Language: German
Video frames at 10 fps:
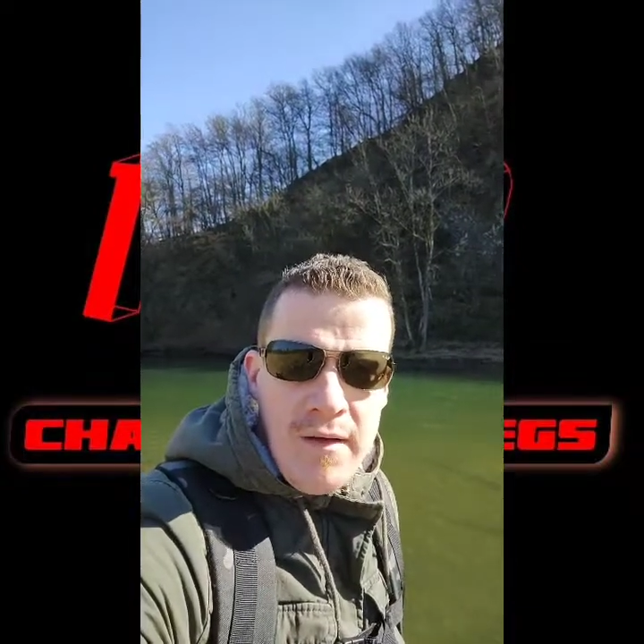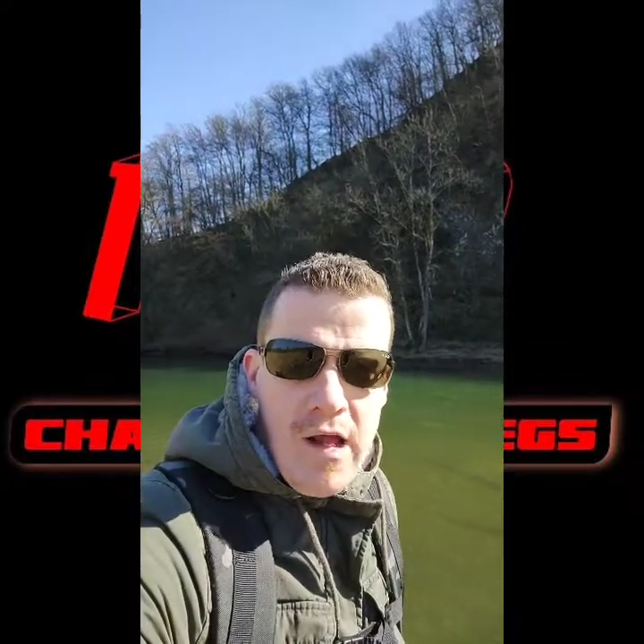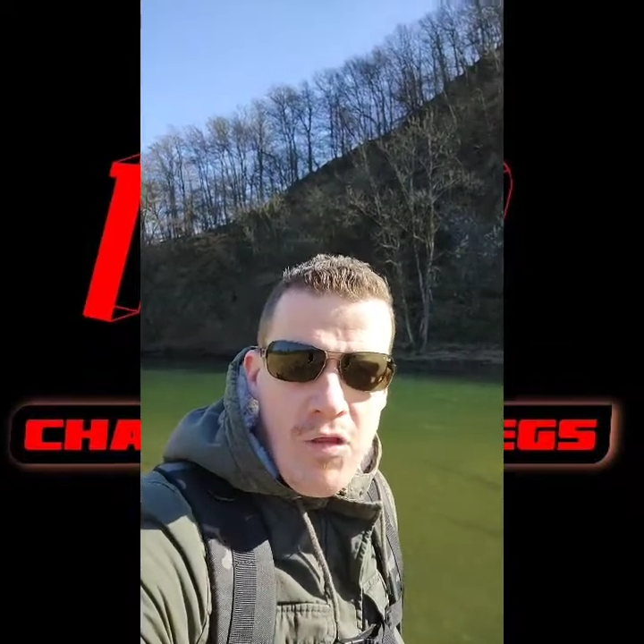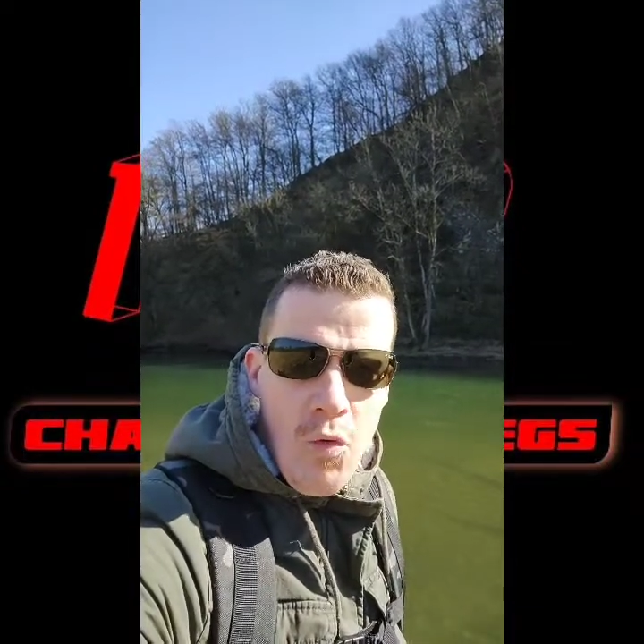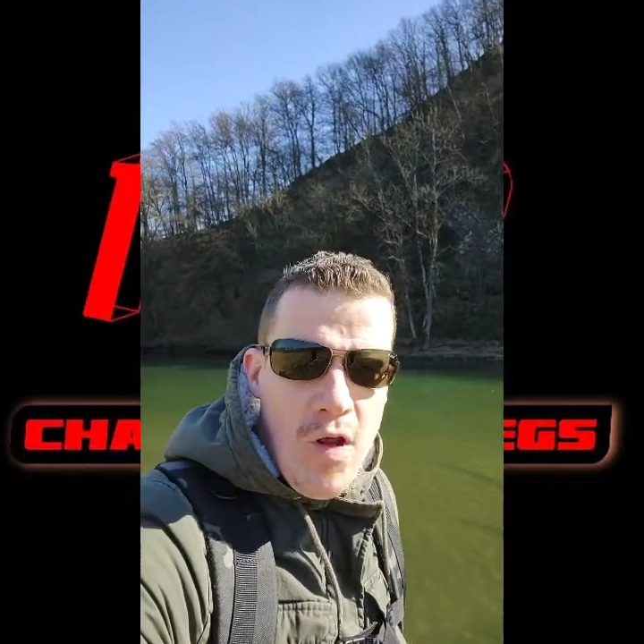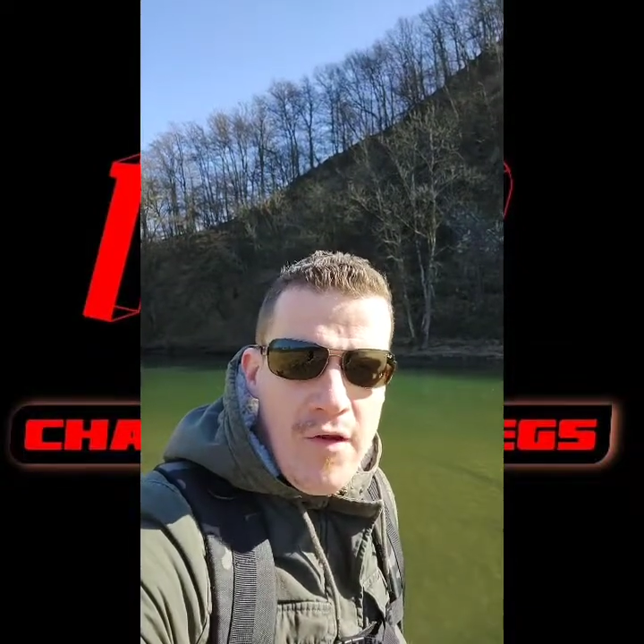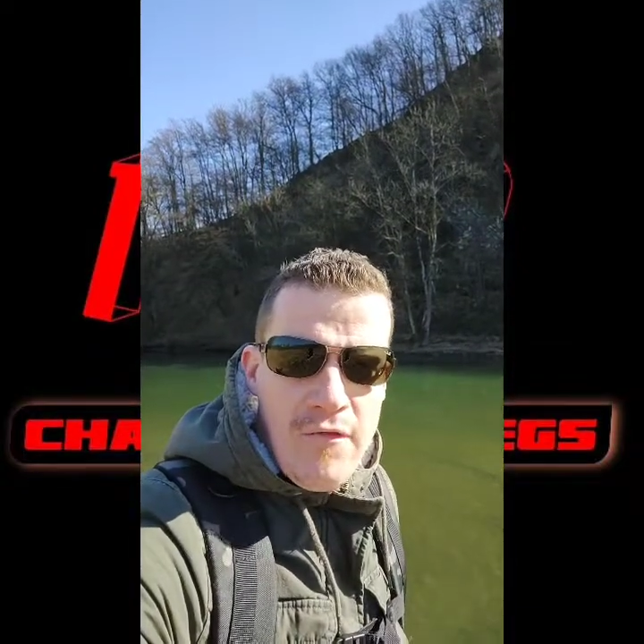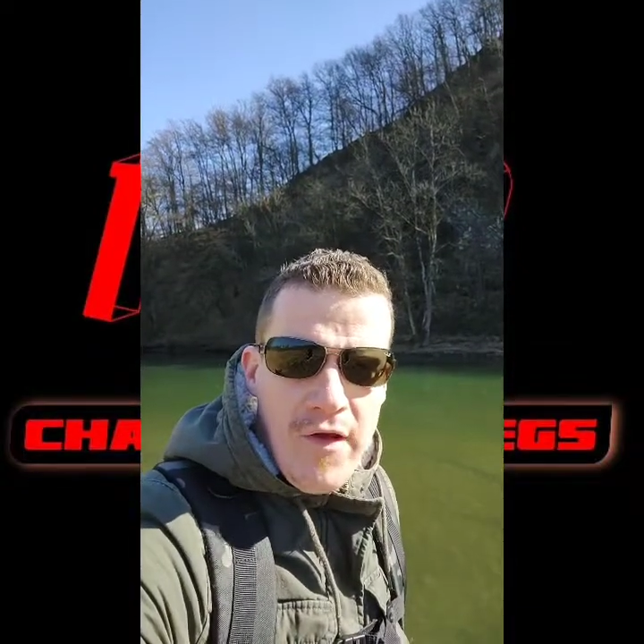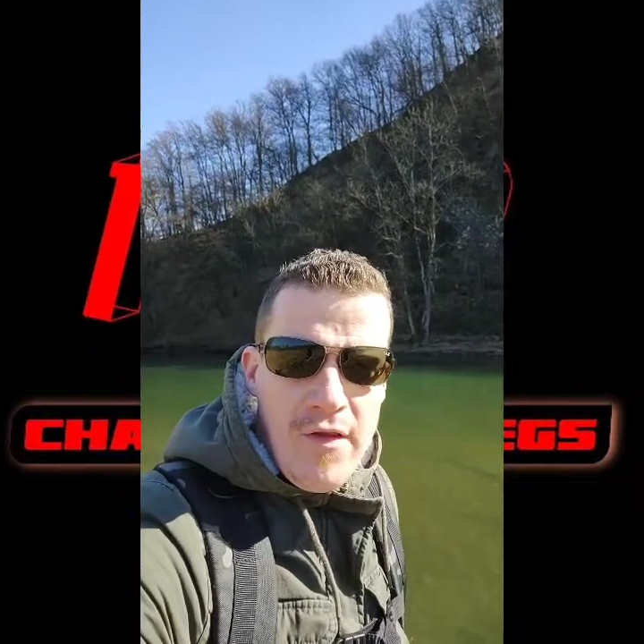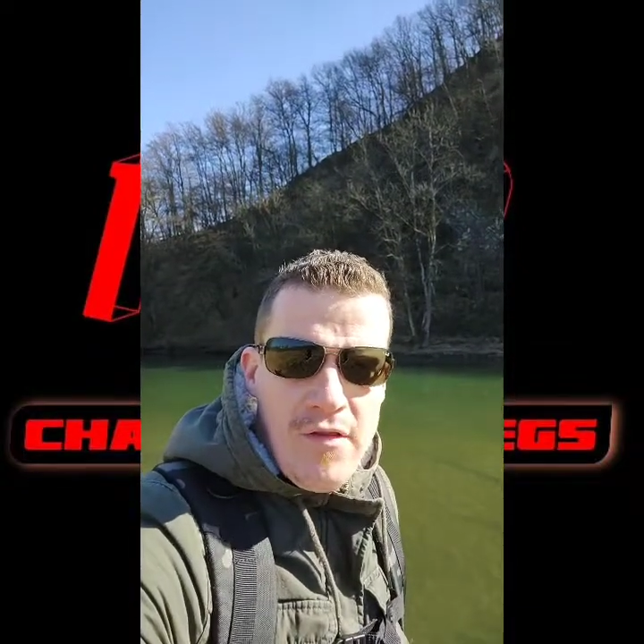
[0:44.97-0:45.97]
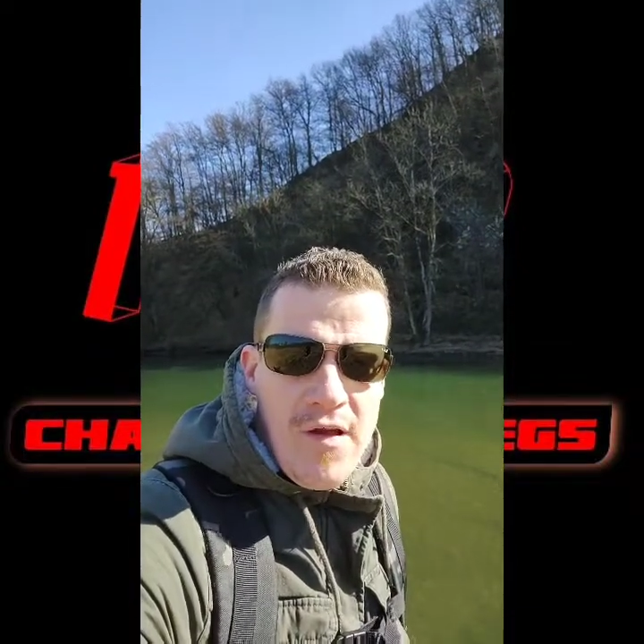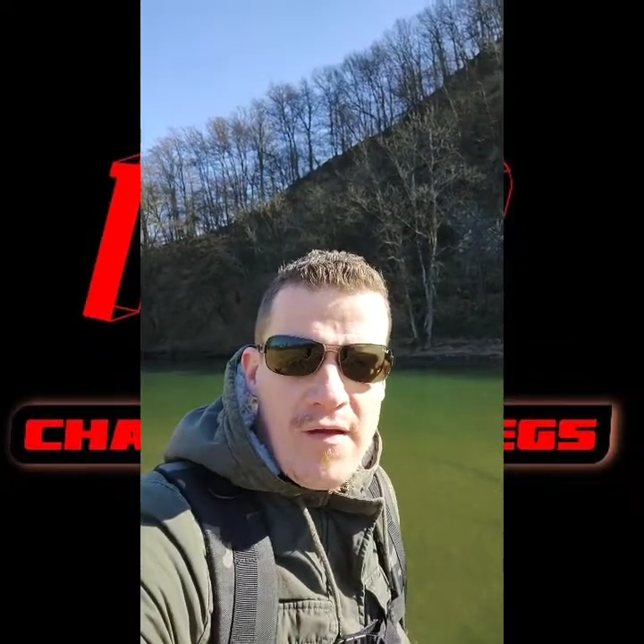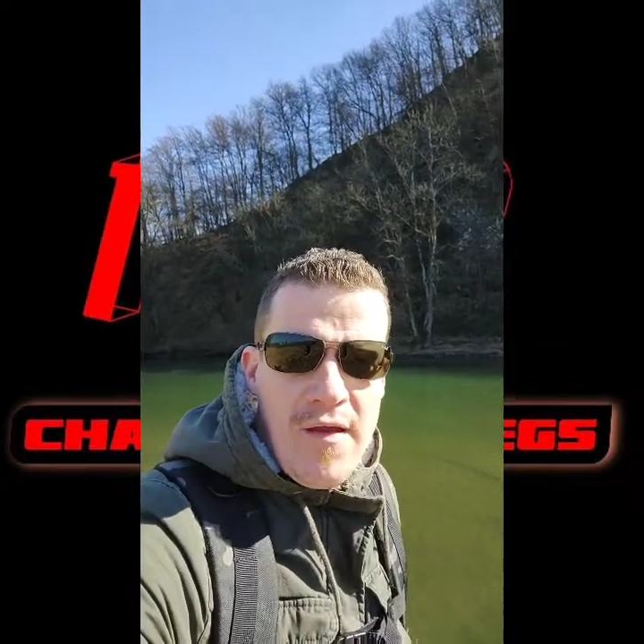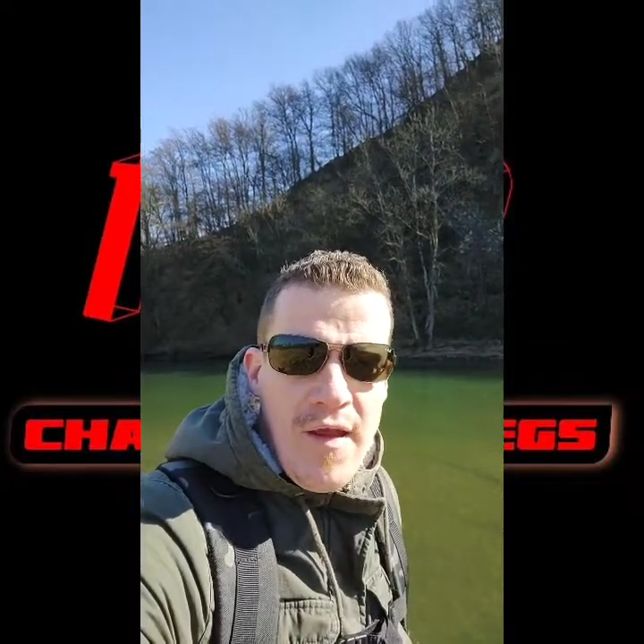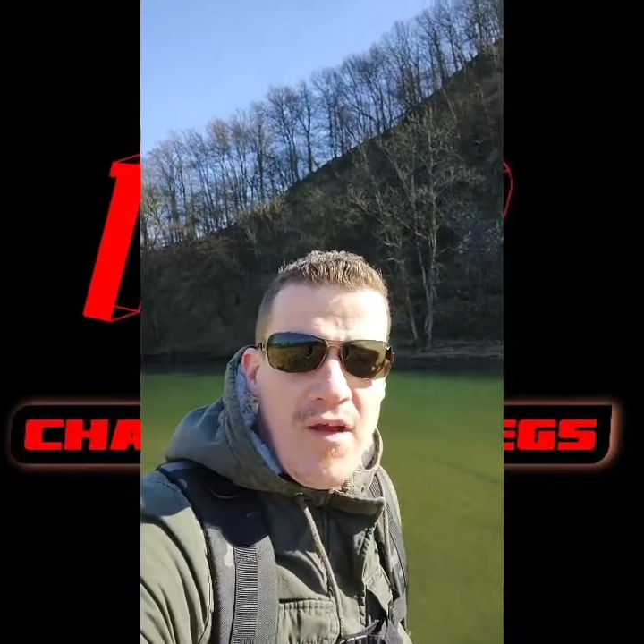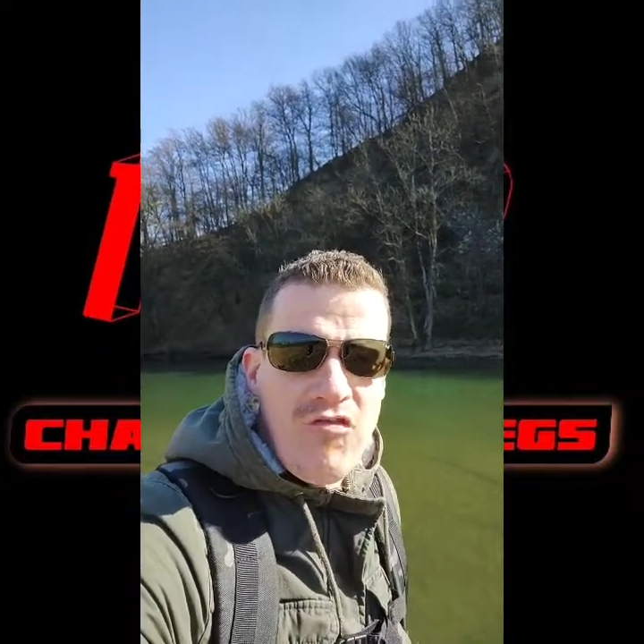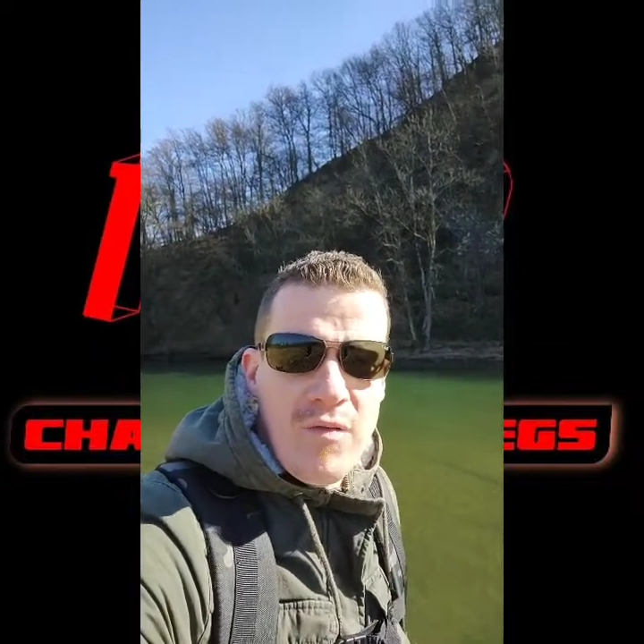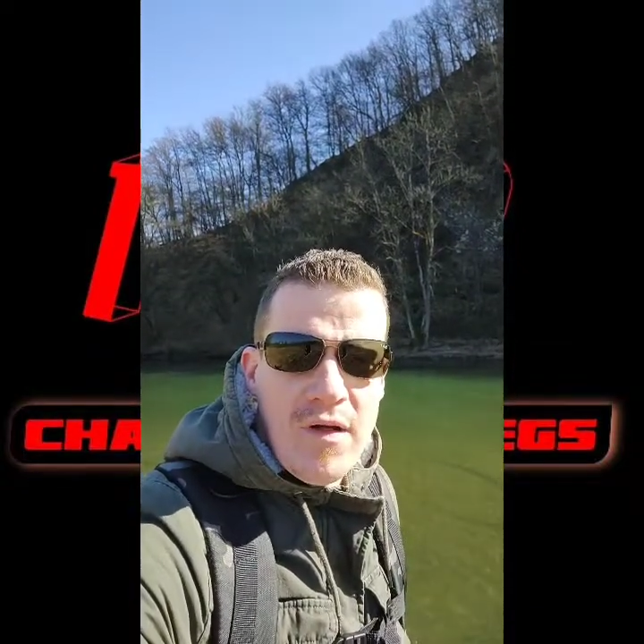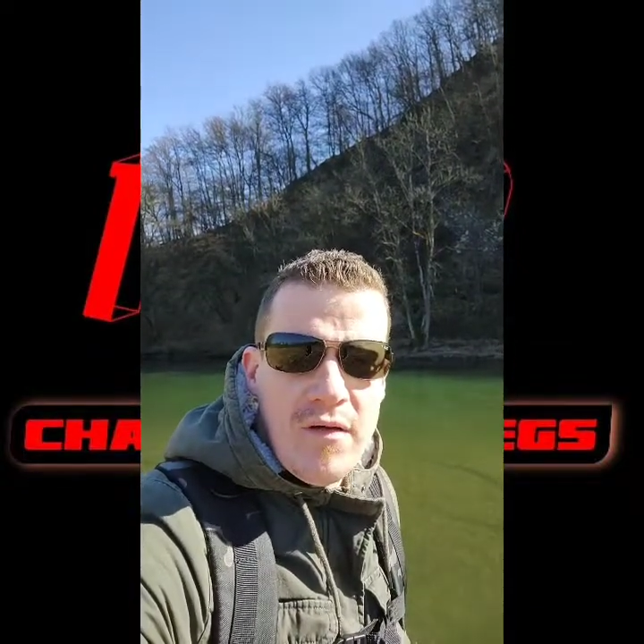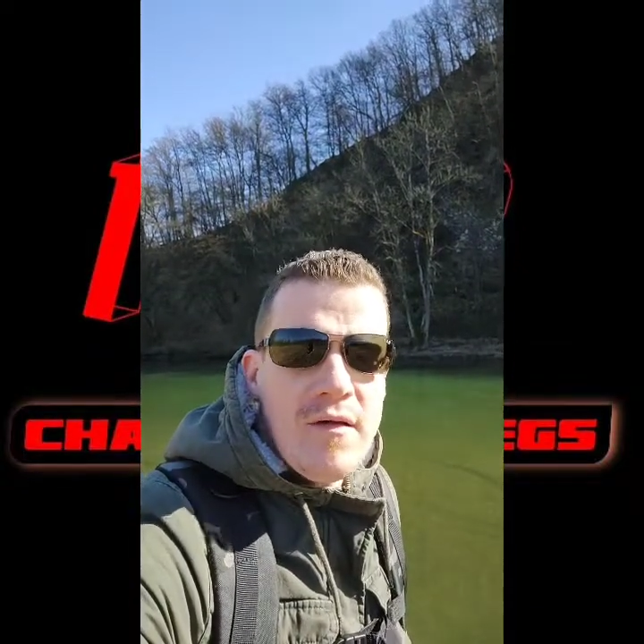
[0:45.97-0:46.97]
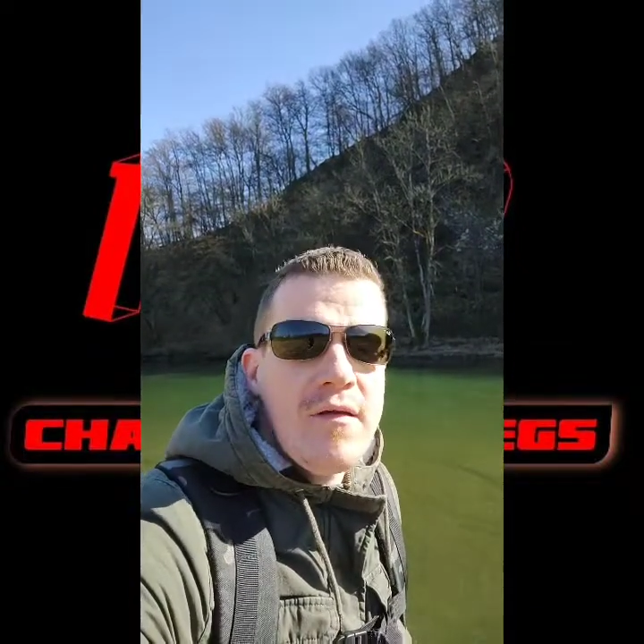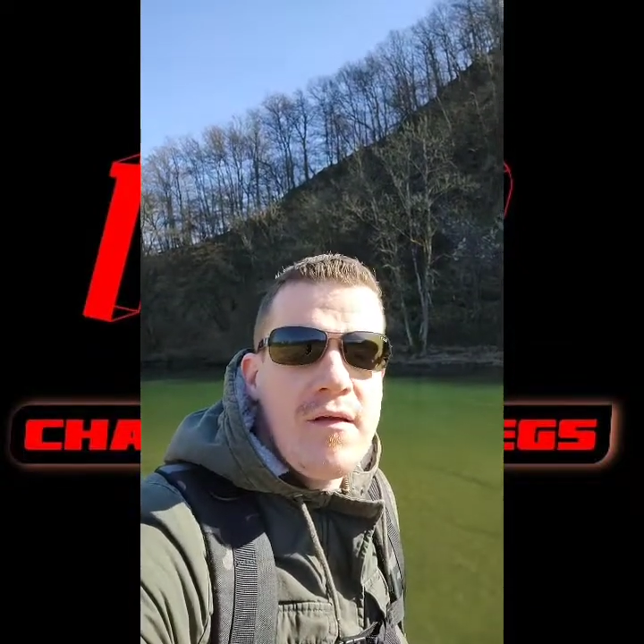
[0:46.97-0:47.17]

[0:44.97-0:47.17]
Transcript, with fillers: Nach so langer Friedenszeit herrscht wieder